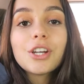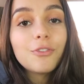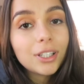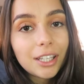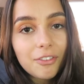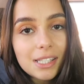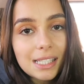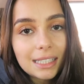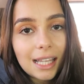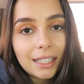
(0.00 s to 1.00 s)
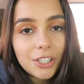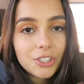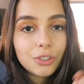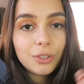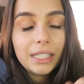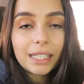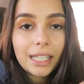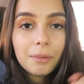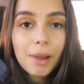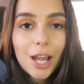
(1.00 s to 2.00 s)
Já vou até facilitar deixando o link
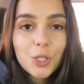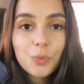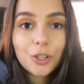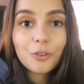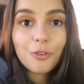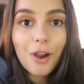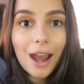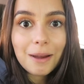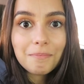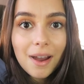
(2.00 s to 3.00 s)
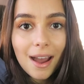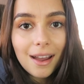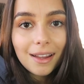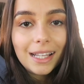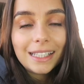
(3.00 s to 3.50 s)
aqui embaixo, porque eu vou amar